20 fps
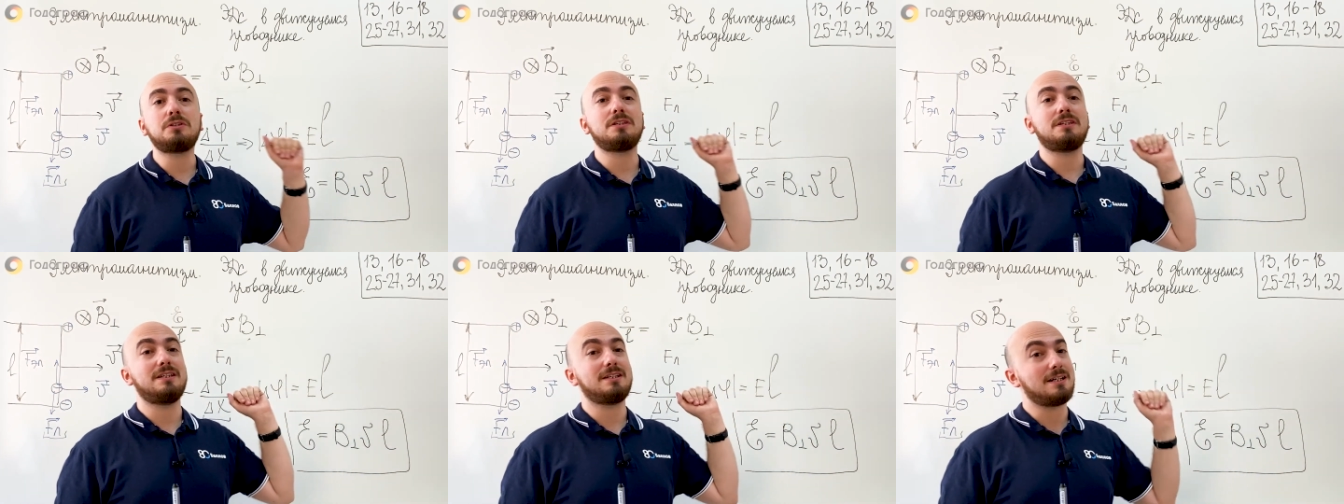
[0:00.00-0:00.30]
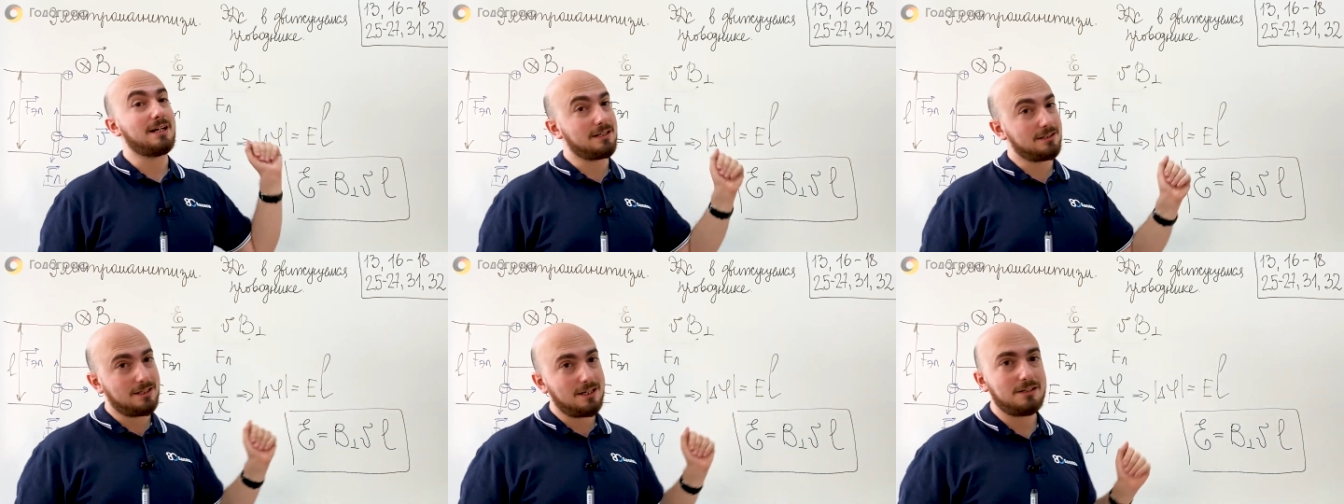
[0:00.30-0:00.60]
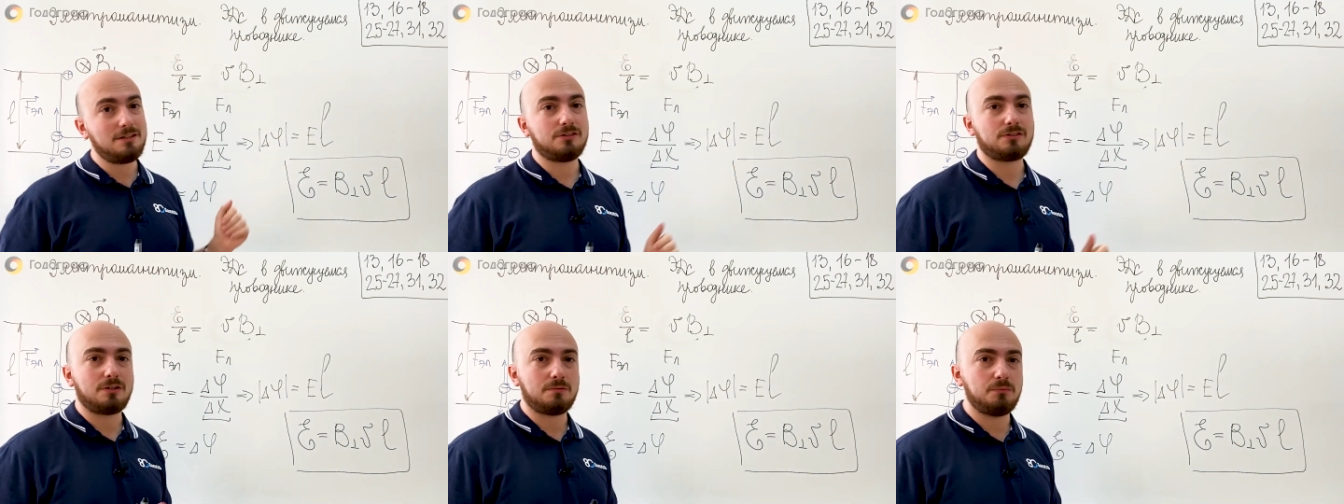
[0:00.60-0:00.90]
ты никогда
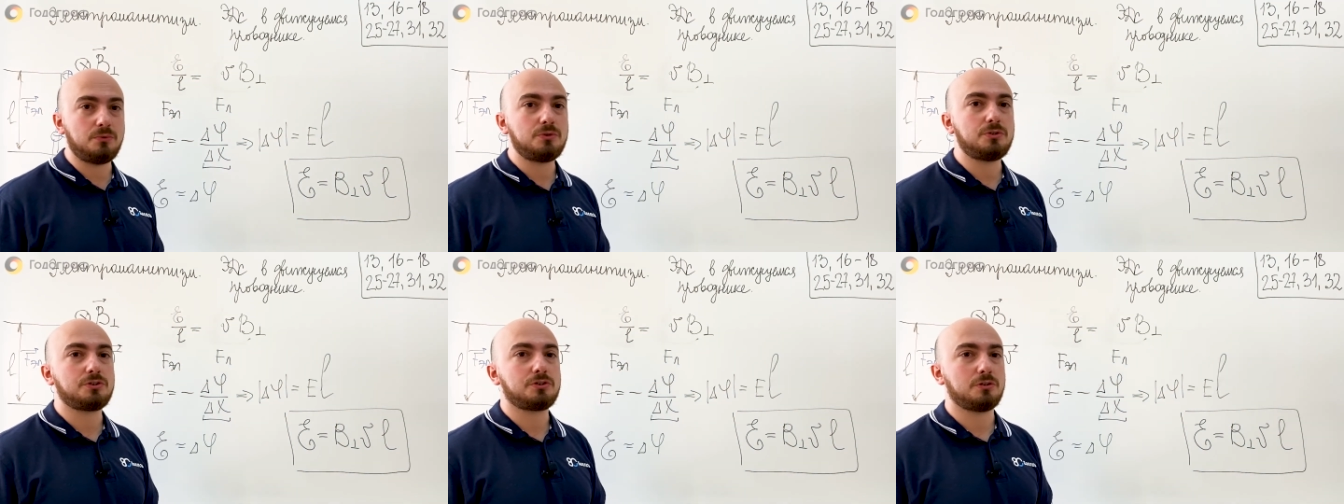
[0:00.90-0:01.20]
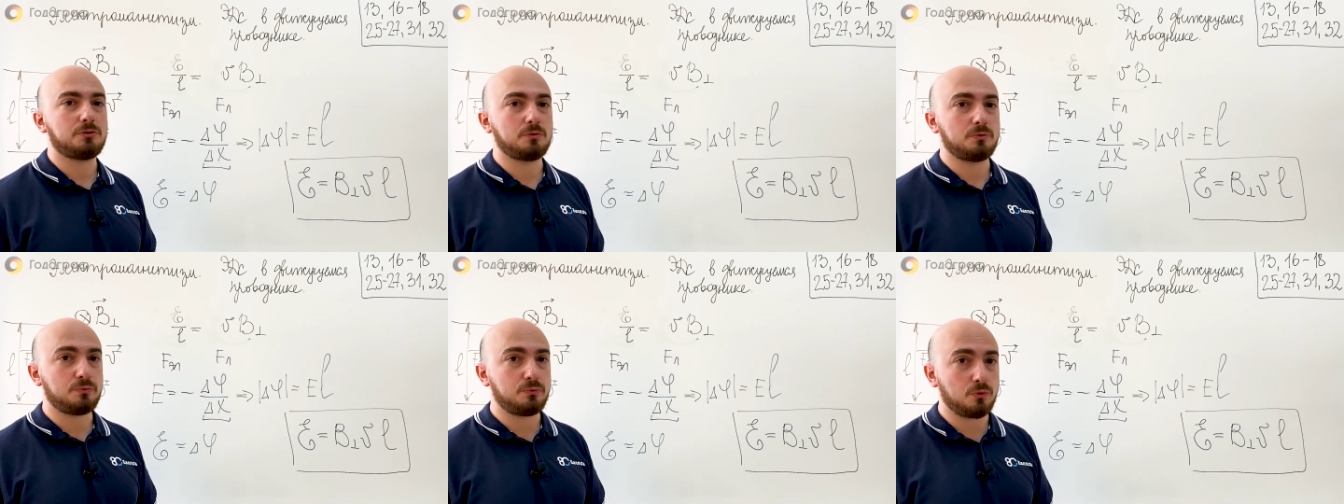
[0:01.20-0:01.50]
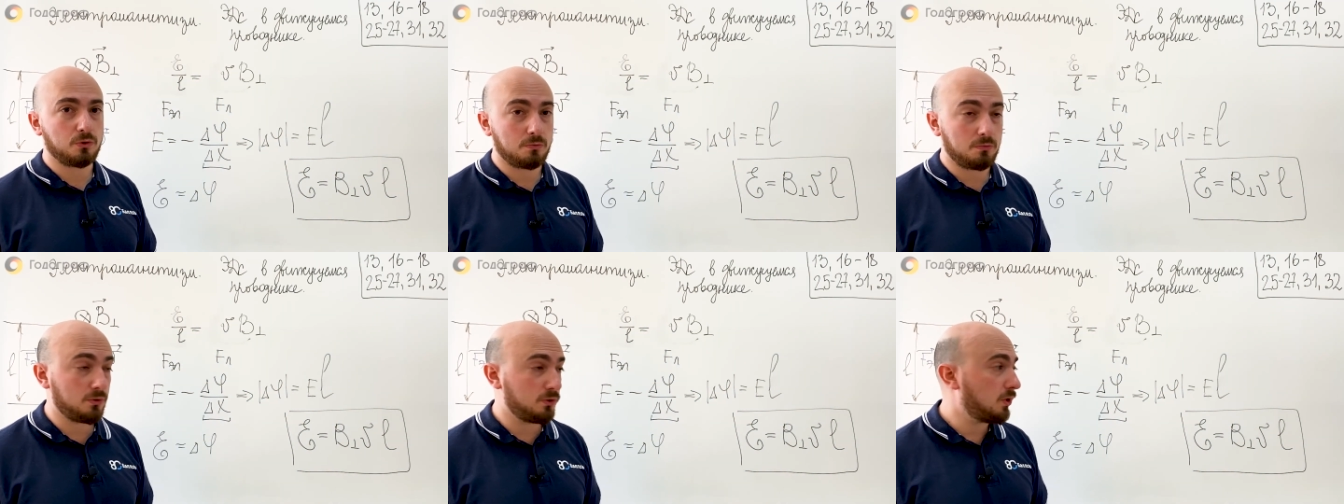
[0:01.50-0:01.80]
не забудешь эту
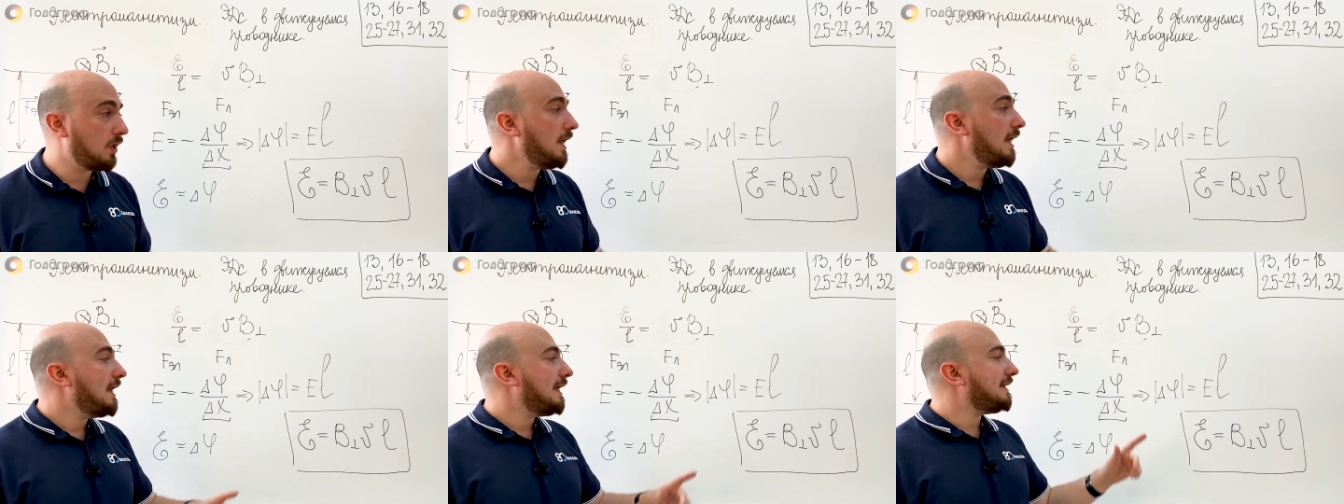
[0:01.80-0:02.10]
формулу.